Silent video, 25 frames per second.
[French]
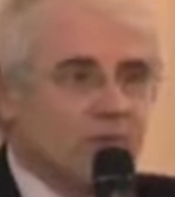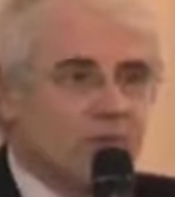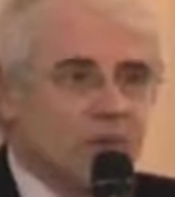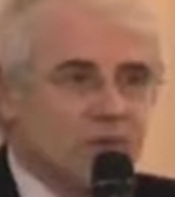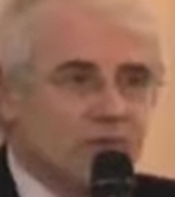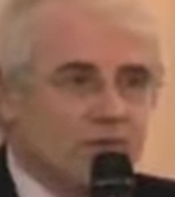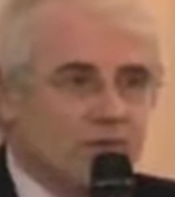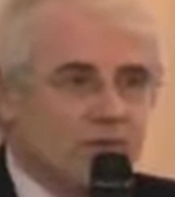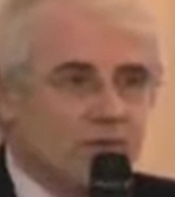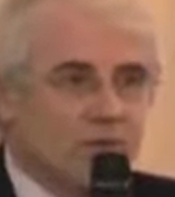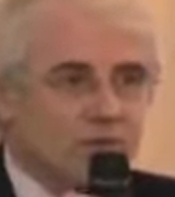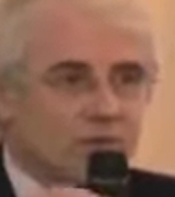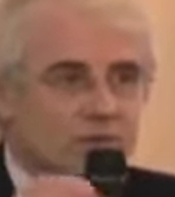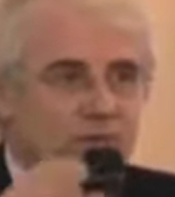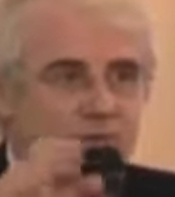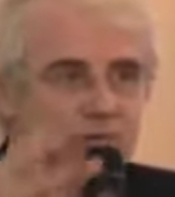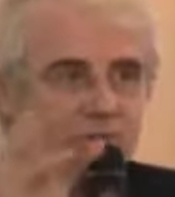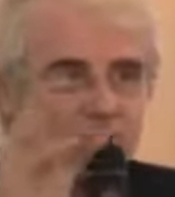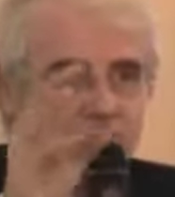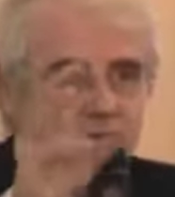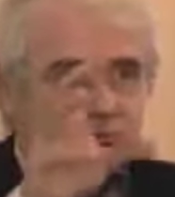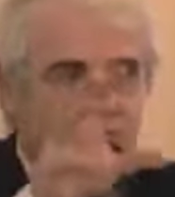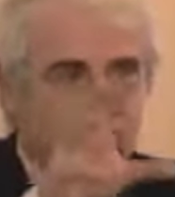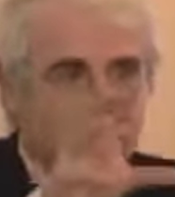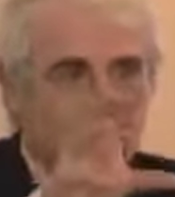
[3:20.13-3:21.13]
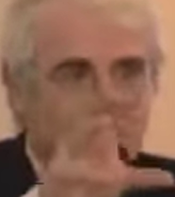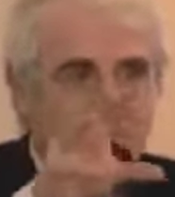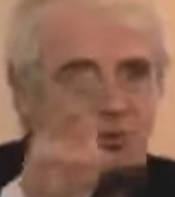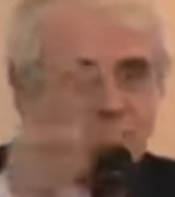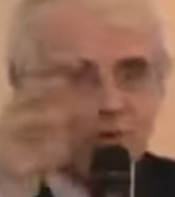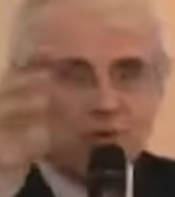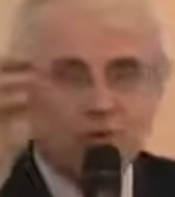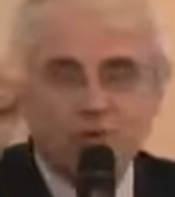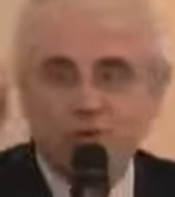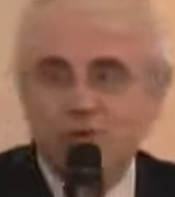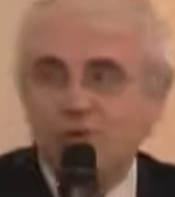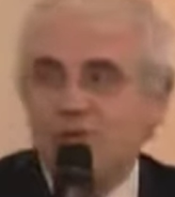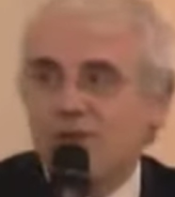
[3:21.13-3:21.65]
nous, sommes
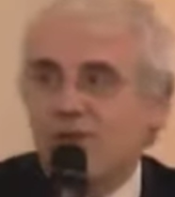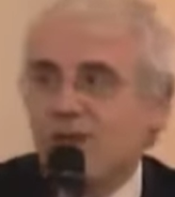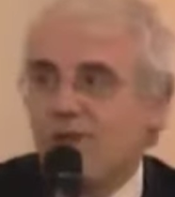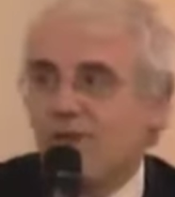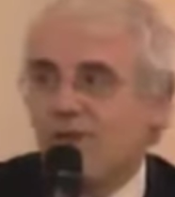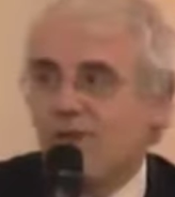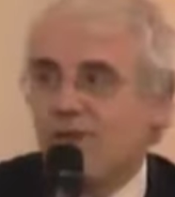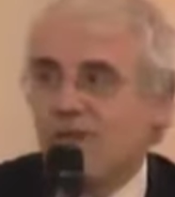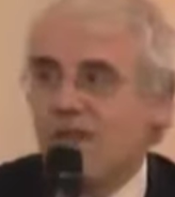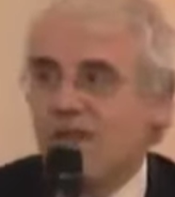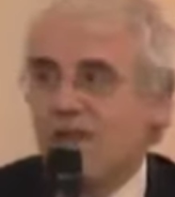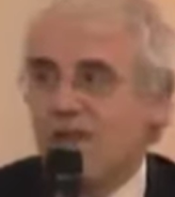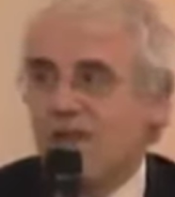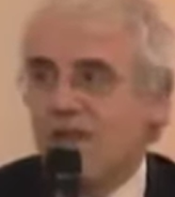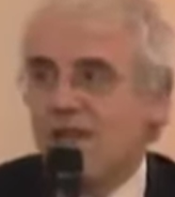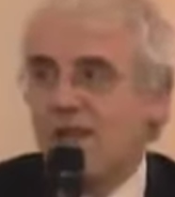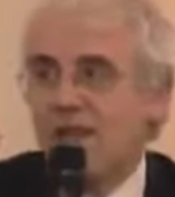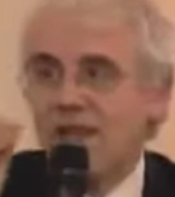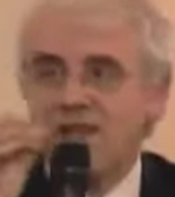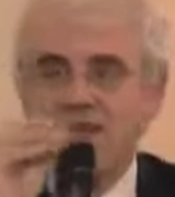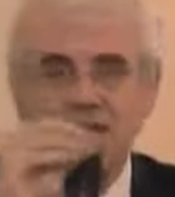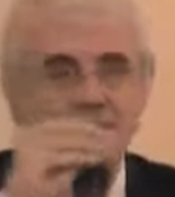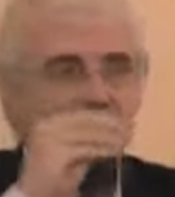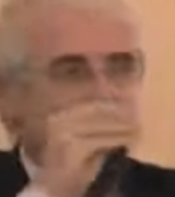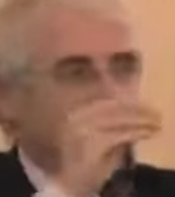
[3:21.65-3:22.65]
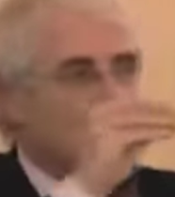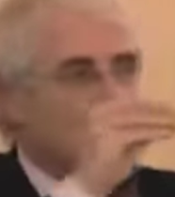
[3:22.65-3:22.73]
tous affiliés